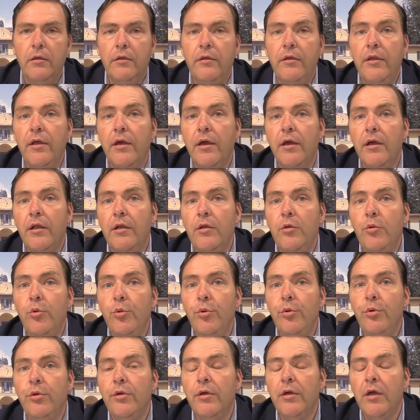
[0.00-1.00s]
Der
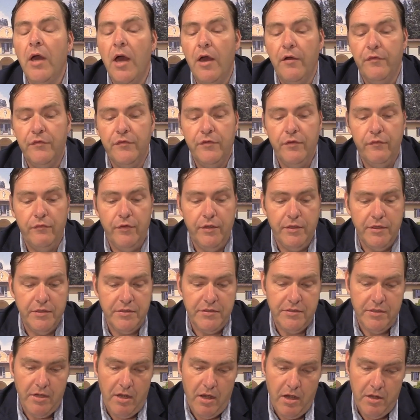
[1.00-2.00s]
lügenhafte
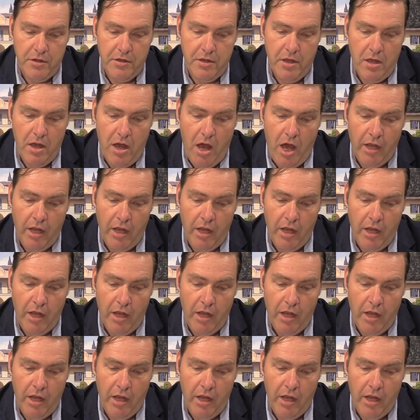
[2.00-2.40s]
Venezianer